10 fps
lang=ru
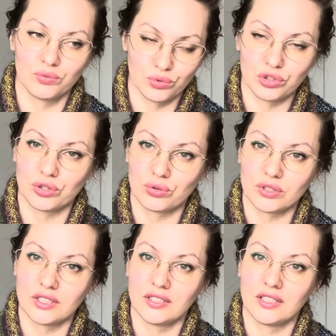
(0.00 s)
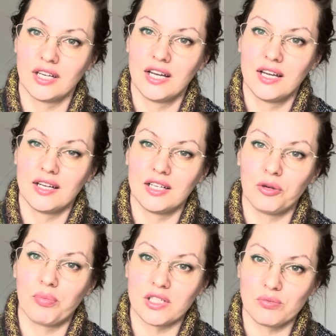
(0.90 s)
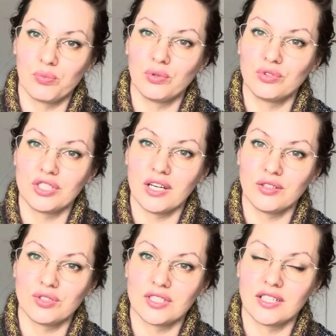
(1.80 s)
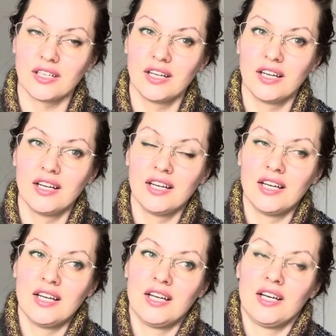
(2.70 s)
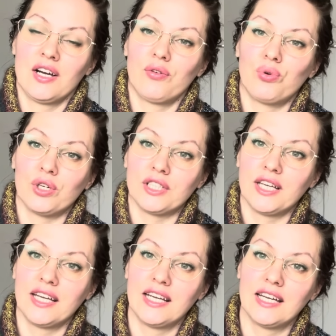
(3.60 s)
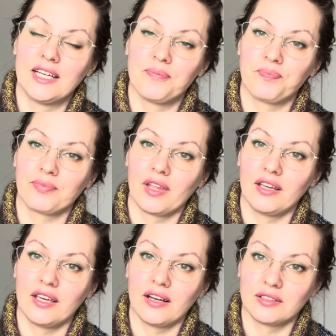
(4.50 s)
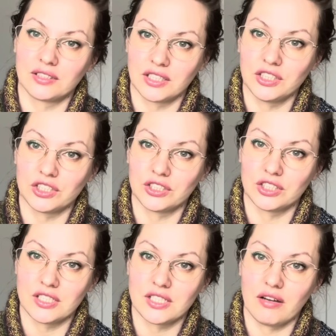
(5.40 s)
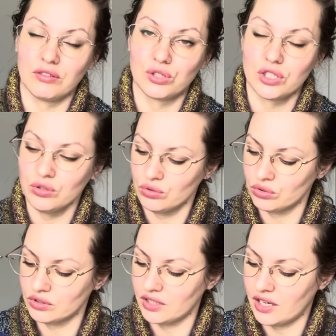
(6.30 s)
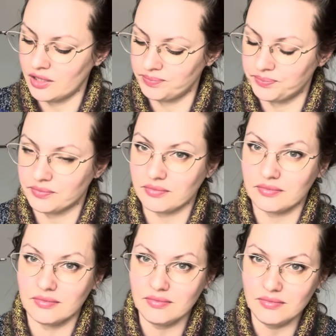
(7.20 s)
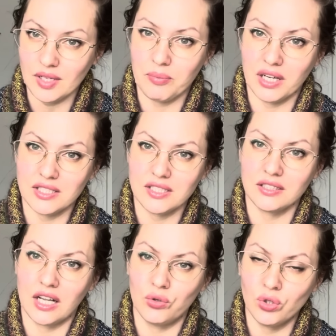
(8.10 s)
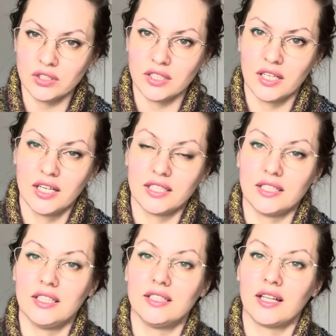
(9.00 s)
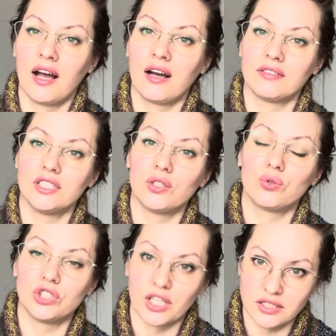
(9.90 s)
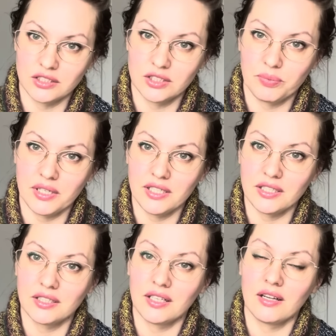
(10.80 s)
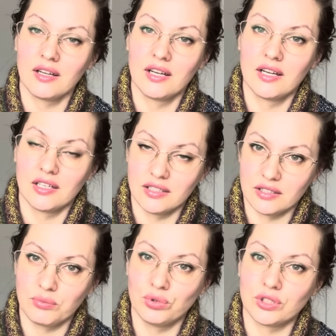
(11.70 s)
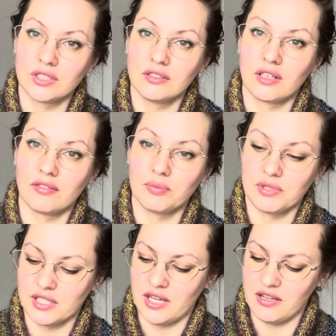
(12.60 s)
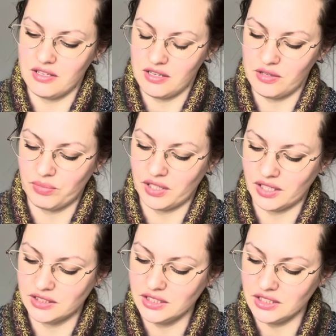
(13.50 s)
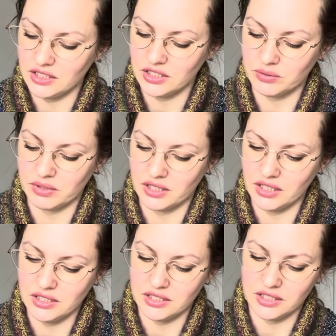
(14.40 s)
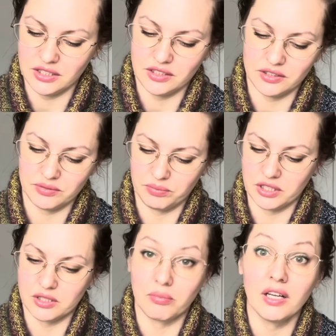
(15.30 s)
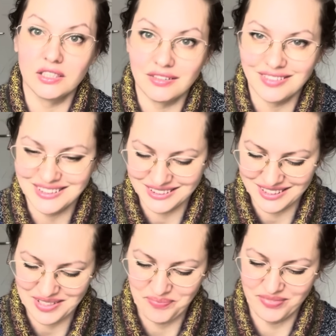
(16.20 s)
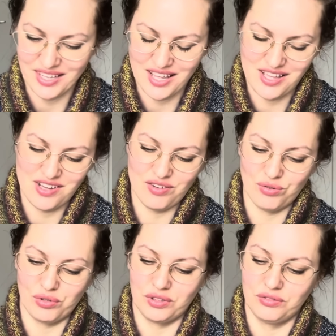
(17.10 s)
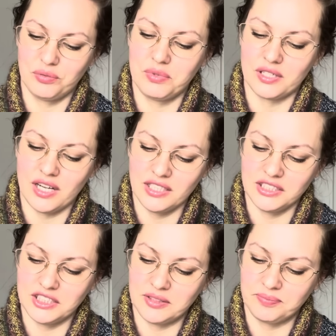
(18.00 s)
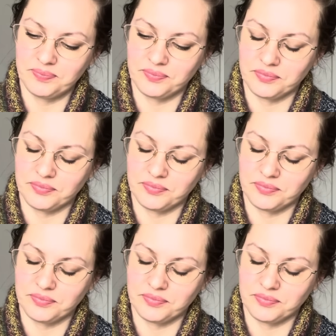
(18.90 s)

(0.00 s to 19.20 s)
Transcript: очень крутые пасмы получаются. Вот. Я, конечно же, оставлю ссылку на магазин Алены и на всех участниц проекта. Будет ссылка в описании. Проходите, смотрите, пересматривайте, вот, выбирайте